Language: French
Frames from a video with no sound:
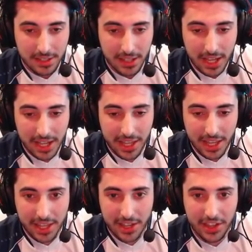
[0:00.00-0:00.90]
Aïe,
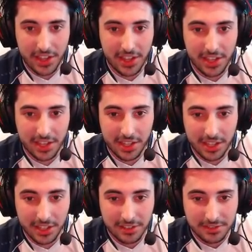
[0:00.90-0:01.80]
aïe, aïe, aïe, aïe, aïe,
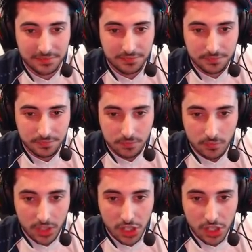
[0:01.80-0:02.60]
aïe. Ok,